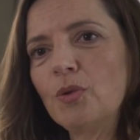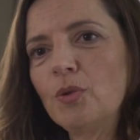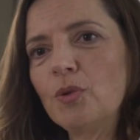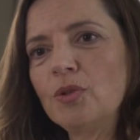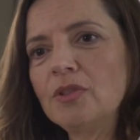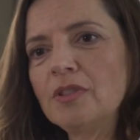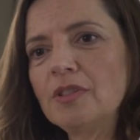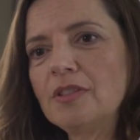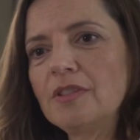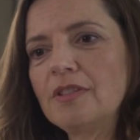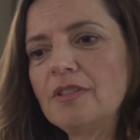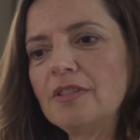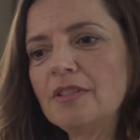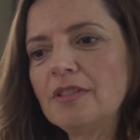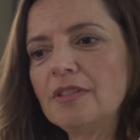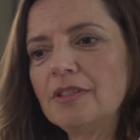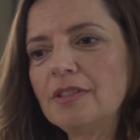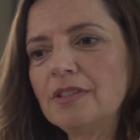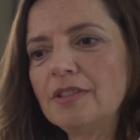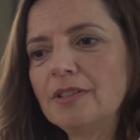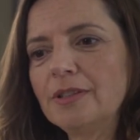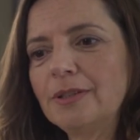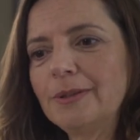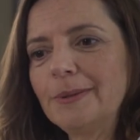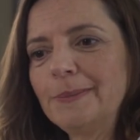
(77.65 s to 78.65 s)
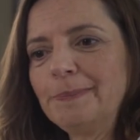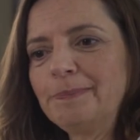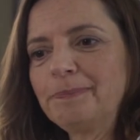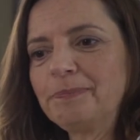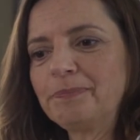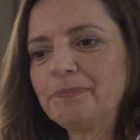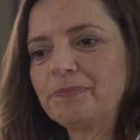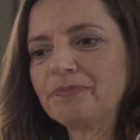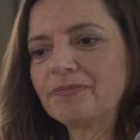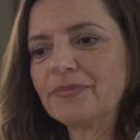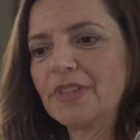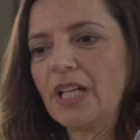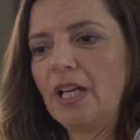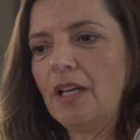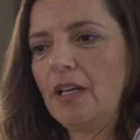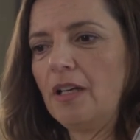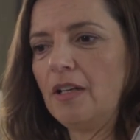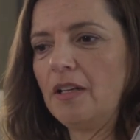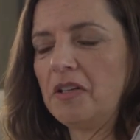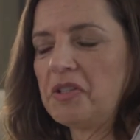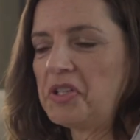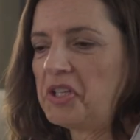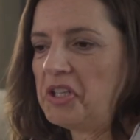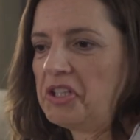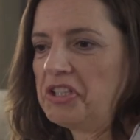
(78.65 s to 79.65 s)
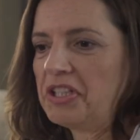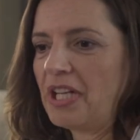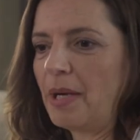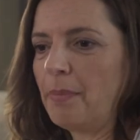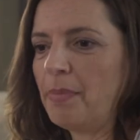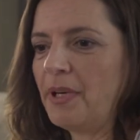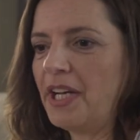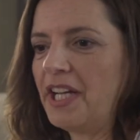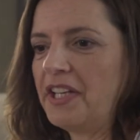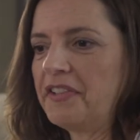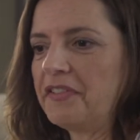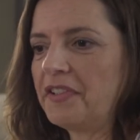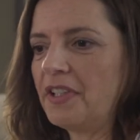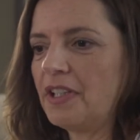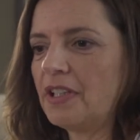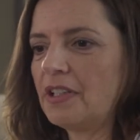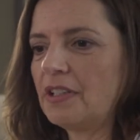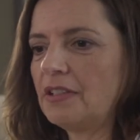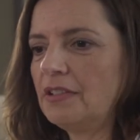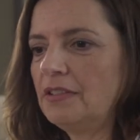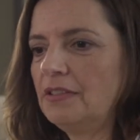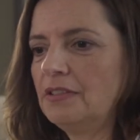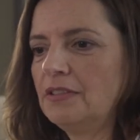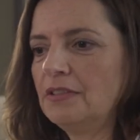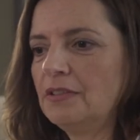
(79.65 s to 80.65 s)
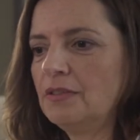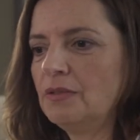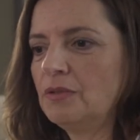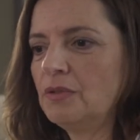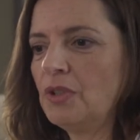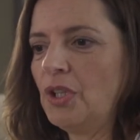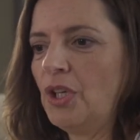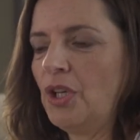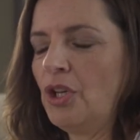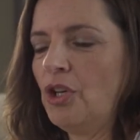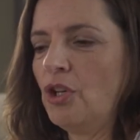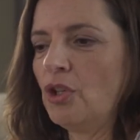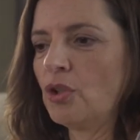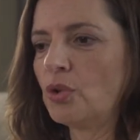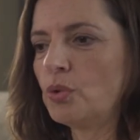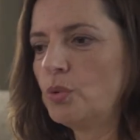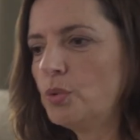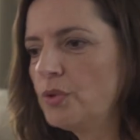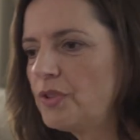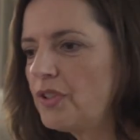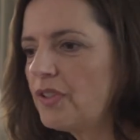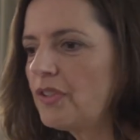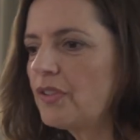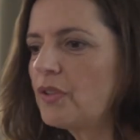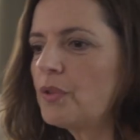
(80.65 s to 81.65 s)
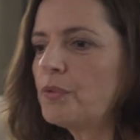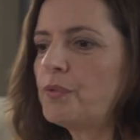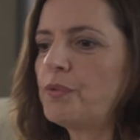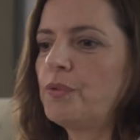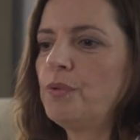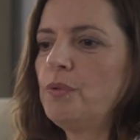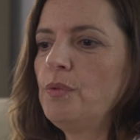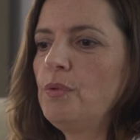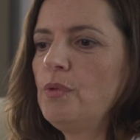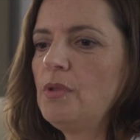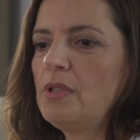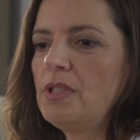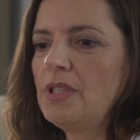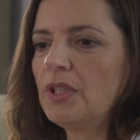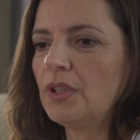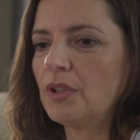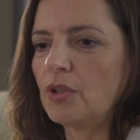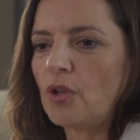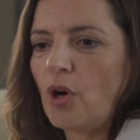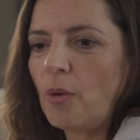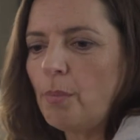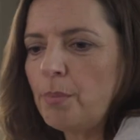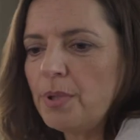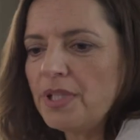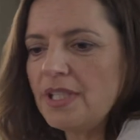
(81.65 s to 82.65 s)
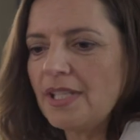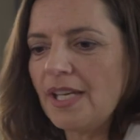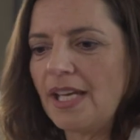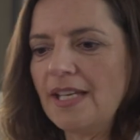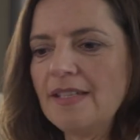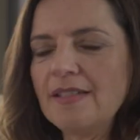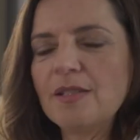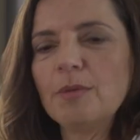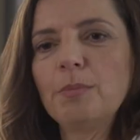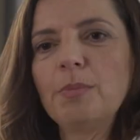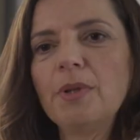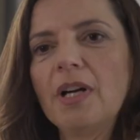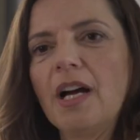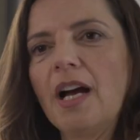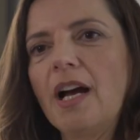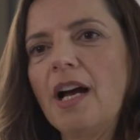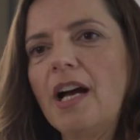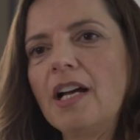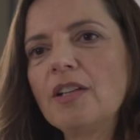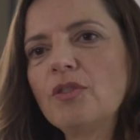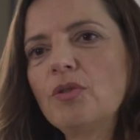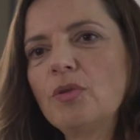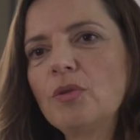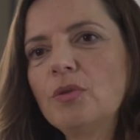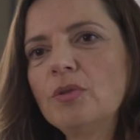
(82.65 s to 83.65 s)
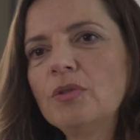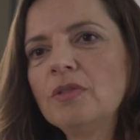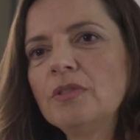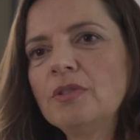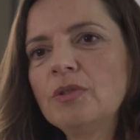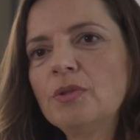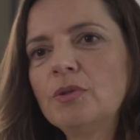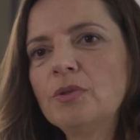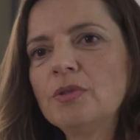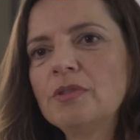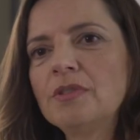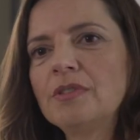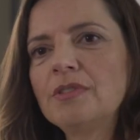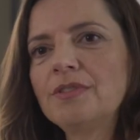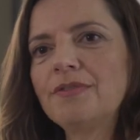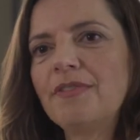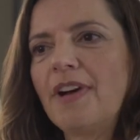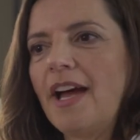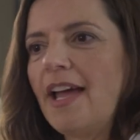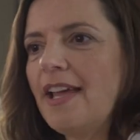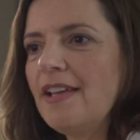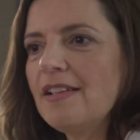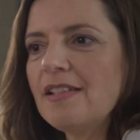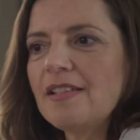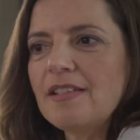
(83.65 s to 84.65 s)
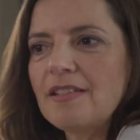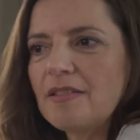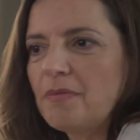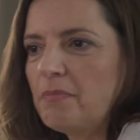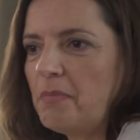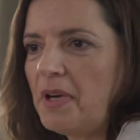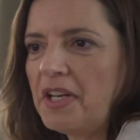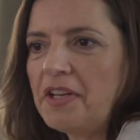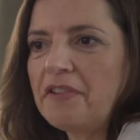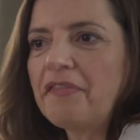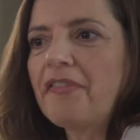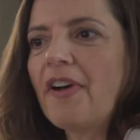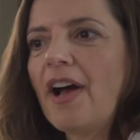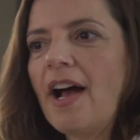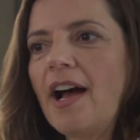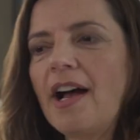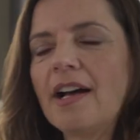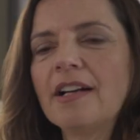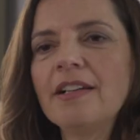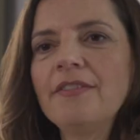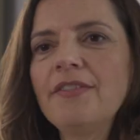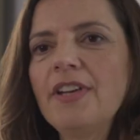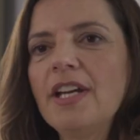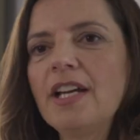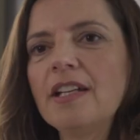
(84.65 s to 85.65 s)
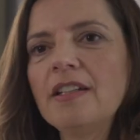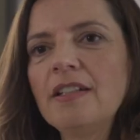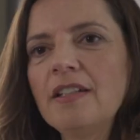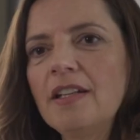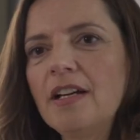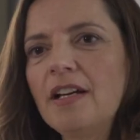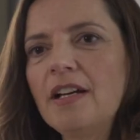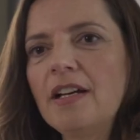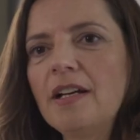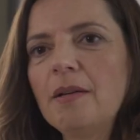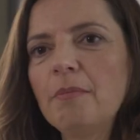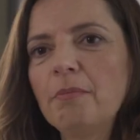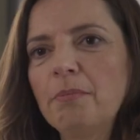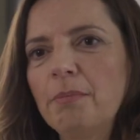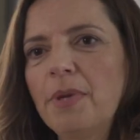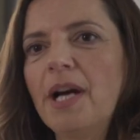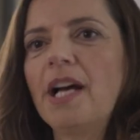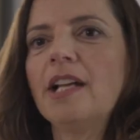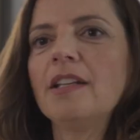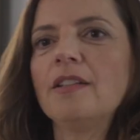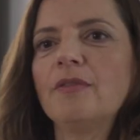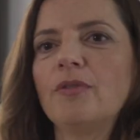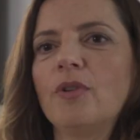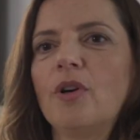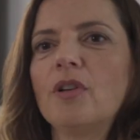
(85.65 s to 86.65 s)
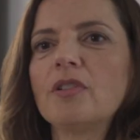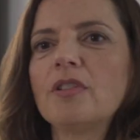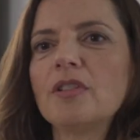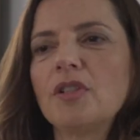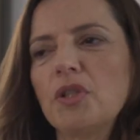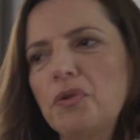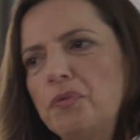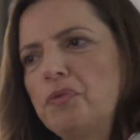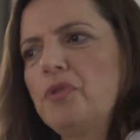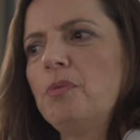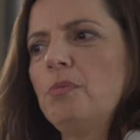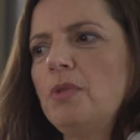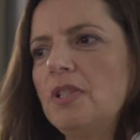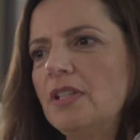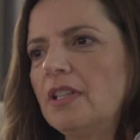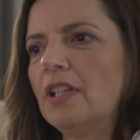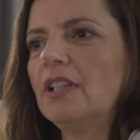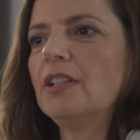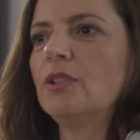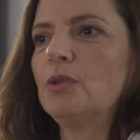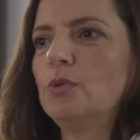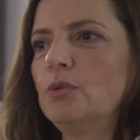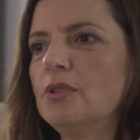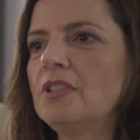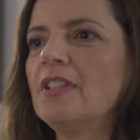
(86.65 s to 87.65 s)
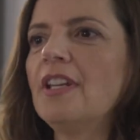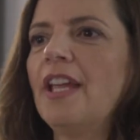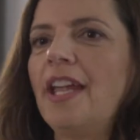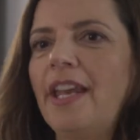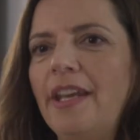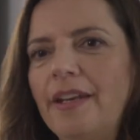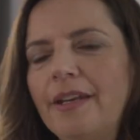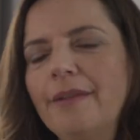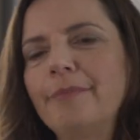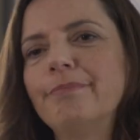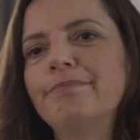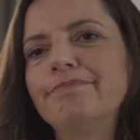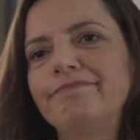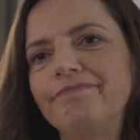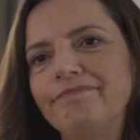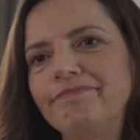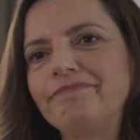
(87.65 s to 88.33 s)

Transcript: Und äh, ich habe einfach ein gutes Gefühl, eine kompetente Beratung und weiß, meine Fragen werden da beantwortet. Ich fühle mich da in guten Händen.